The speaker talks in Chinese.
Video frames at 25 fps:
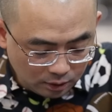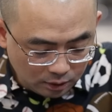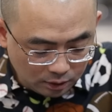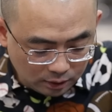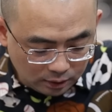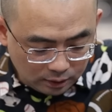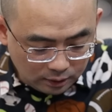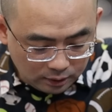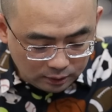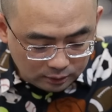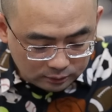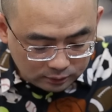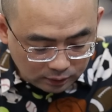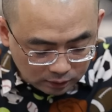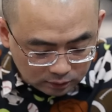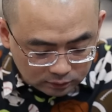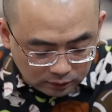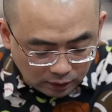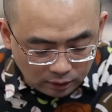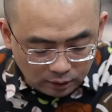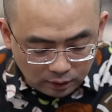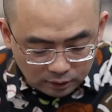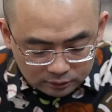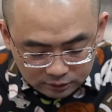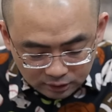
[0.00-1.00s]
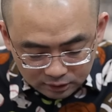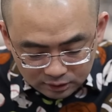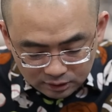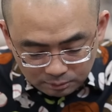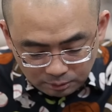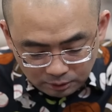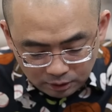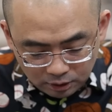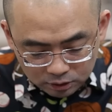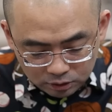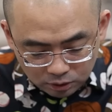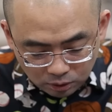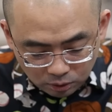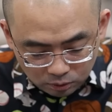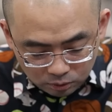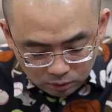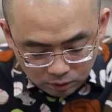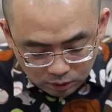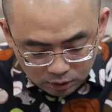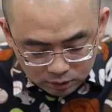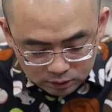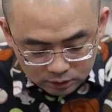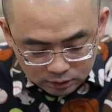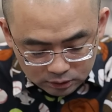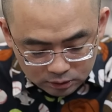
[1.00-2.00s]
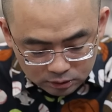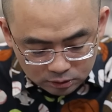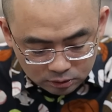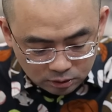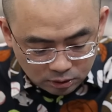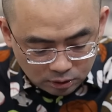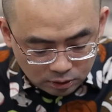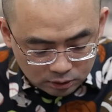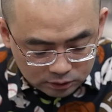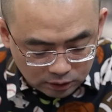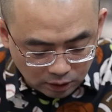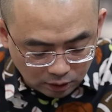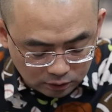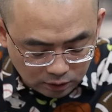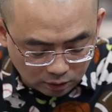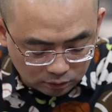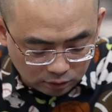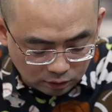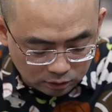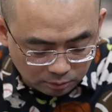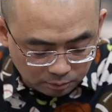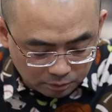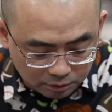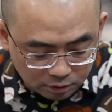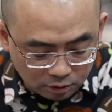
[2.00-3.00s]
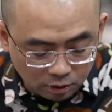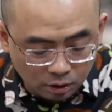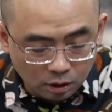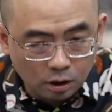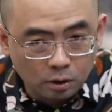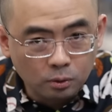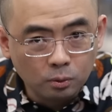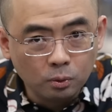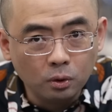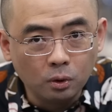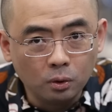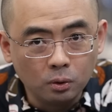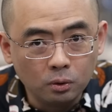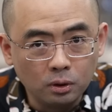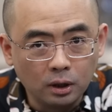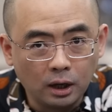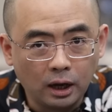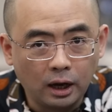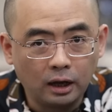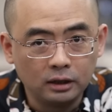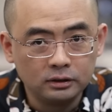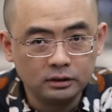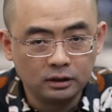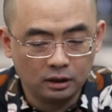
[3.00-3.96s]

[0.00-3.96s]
呃，但是当然这里边呢有了一个小小的这么一个乌龙啊。